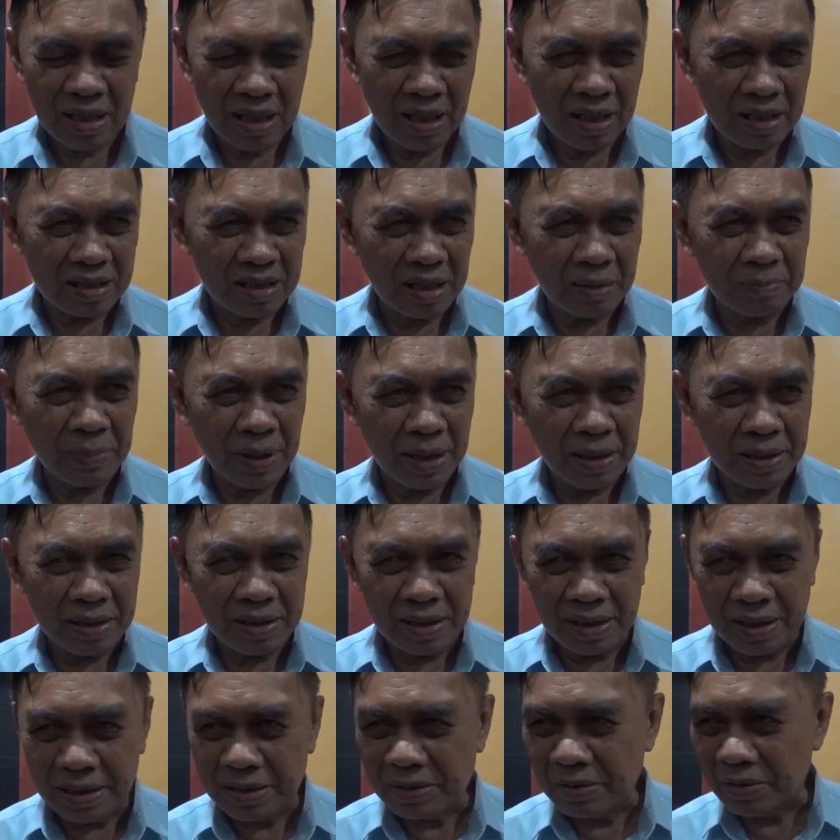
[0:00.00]
eh,
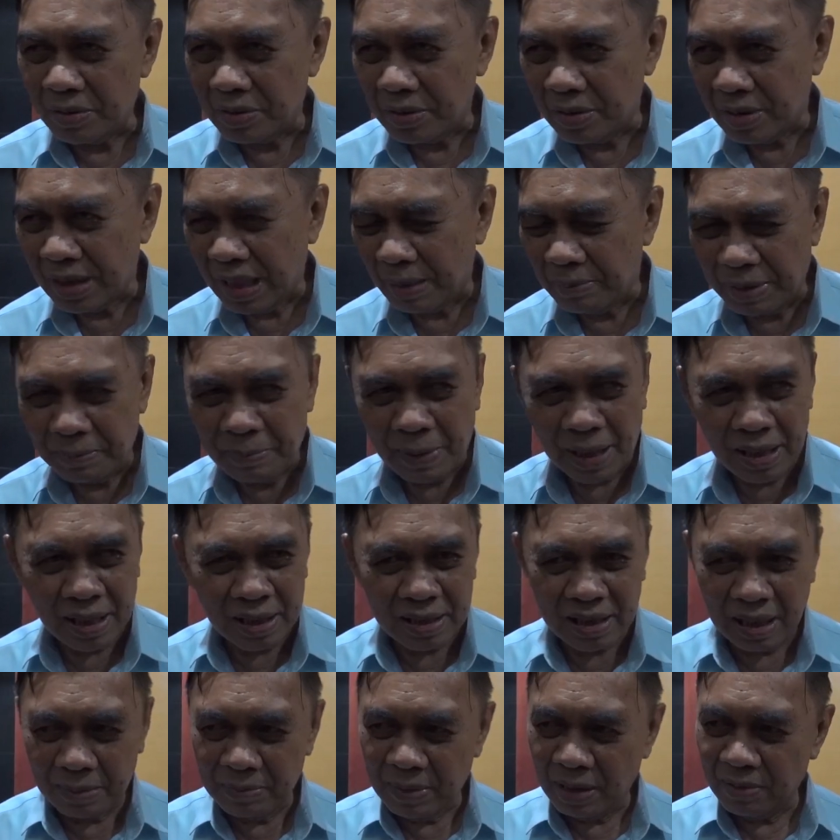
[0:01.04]
TPI itu. Kami
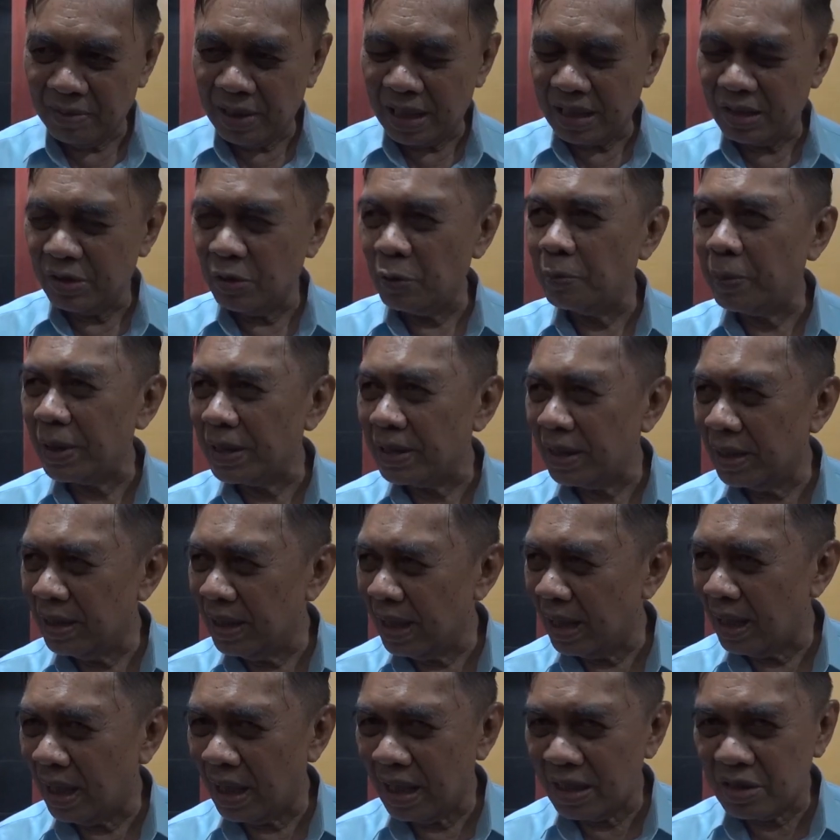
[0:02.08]
ibaratkan bahwa itu
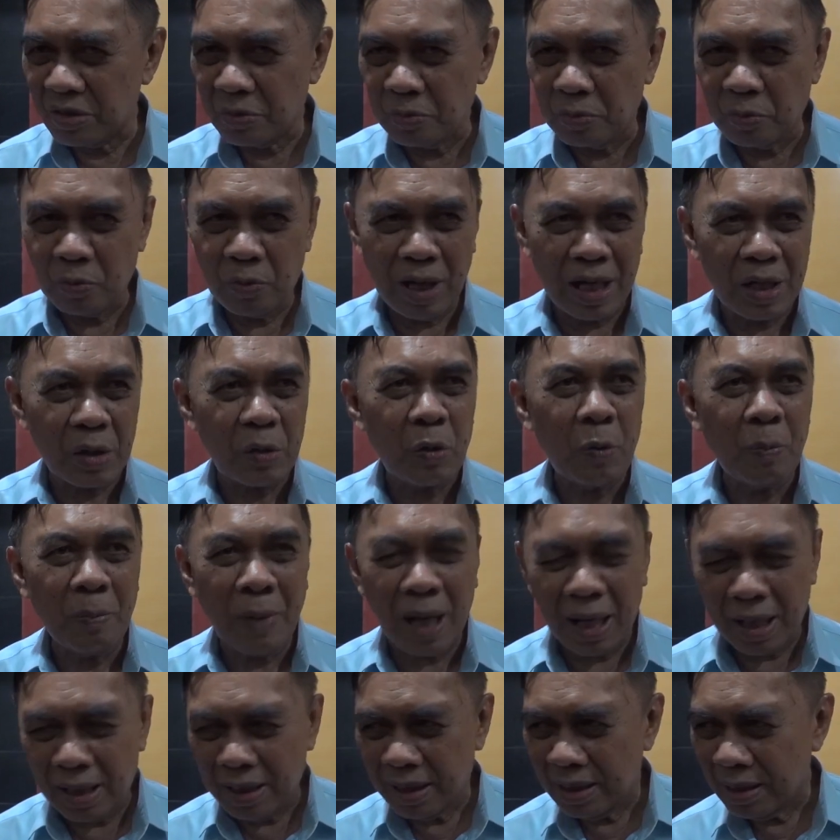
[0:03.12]
UPTD adalah sebuah
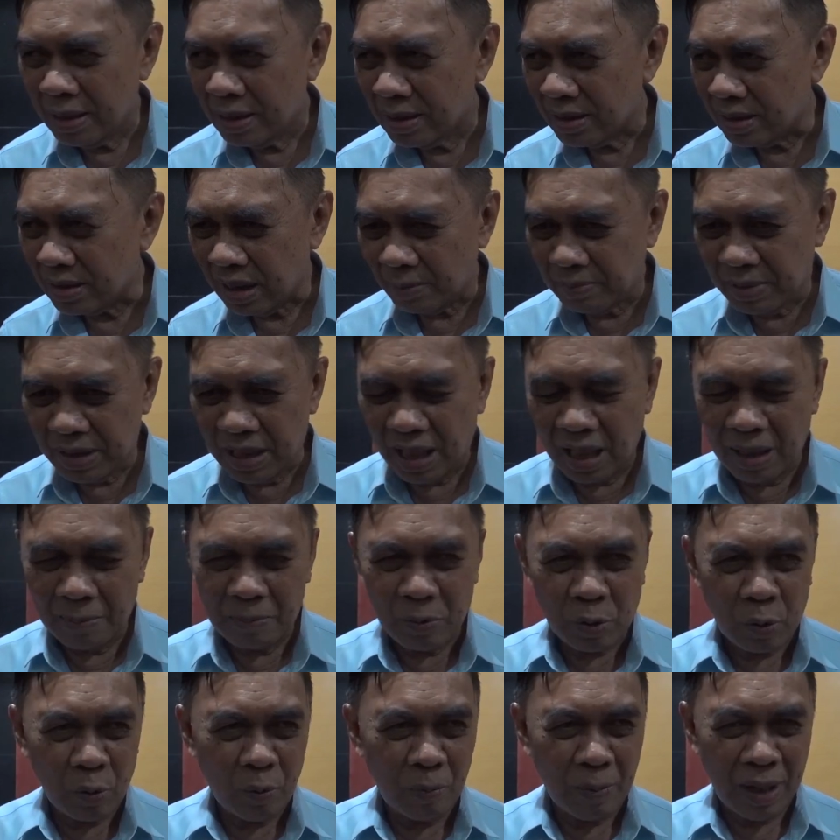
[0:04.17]
rumah, tetapi
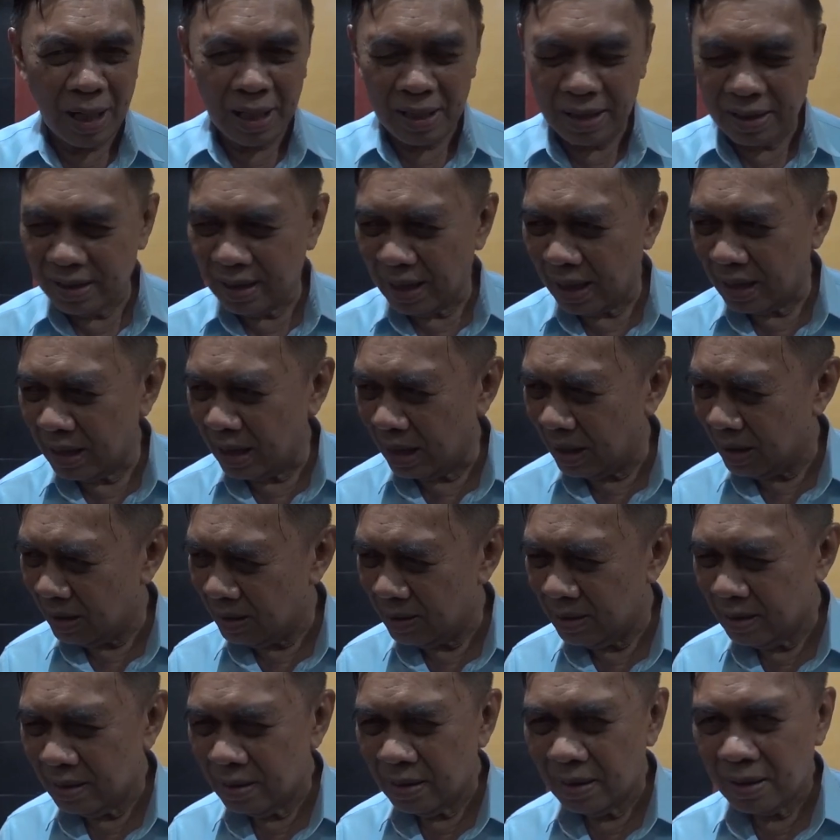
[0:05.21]
dalam rumah ini
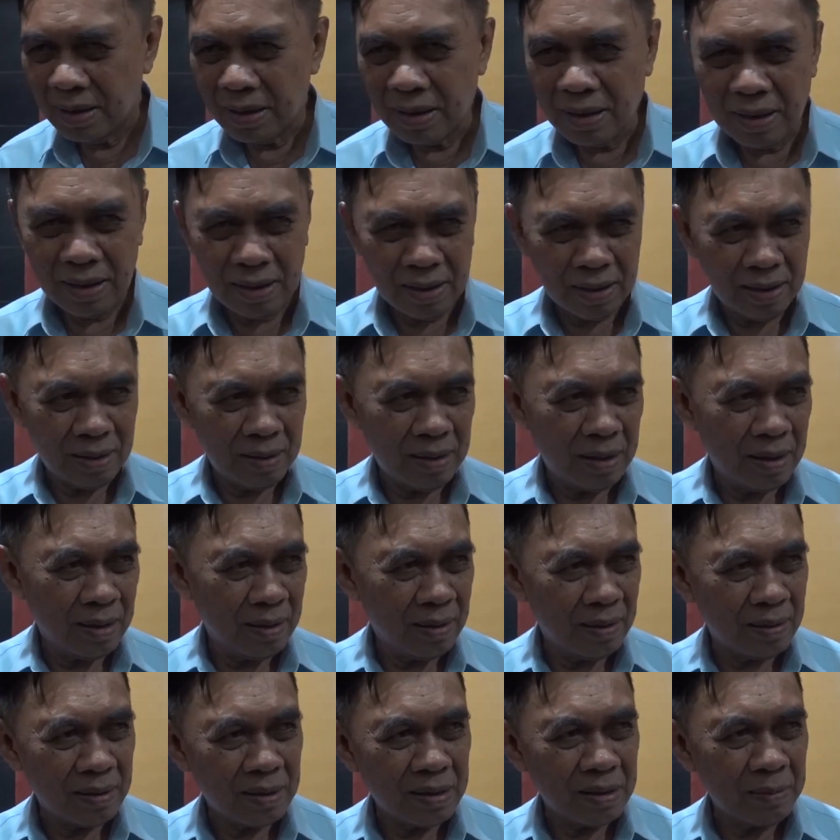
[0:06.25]
ada
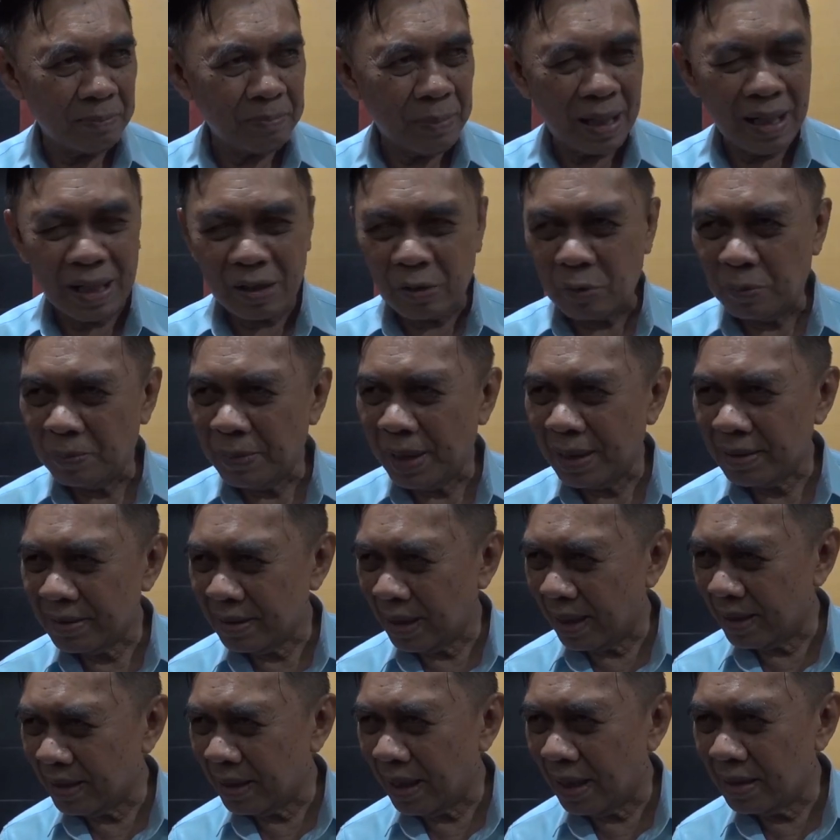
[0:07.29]
Eh, kepala rumah
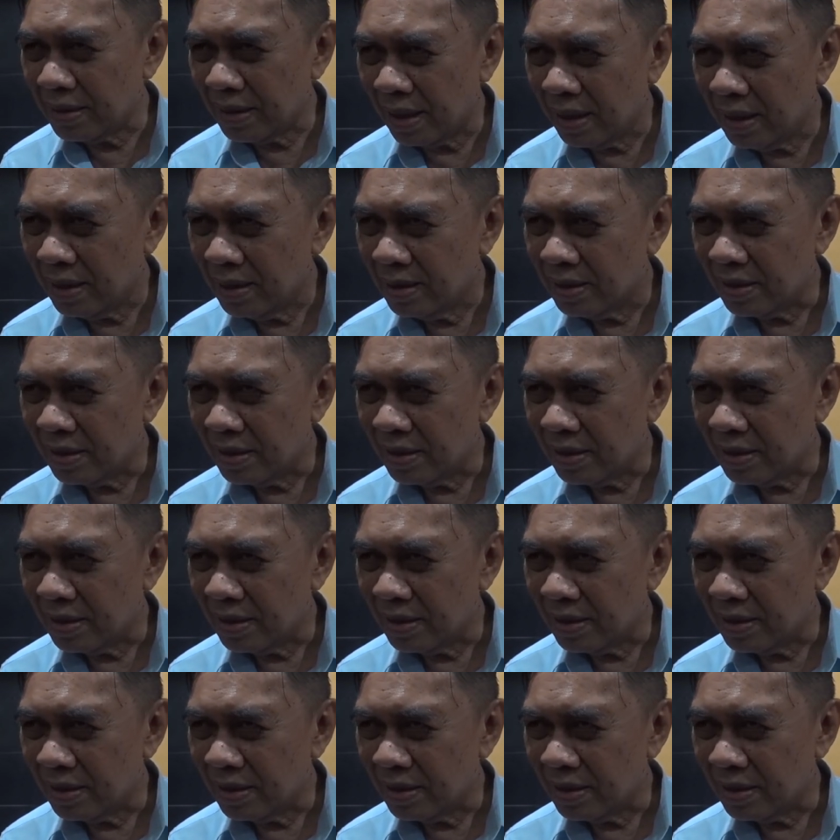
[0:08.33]
tangganya.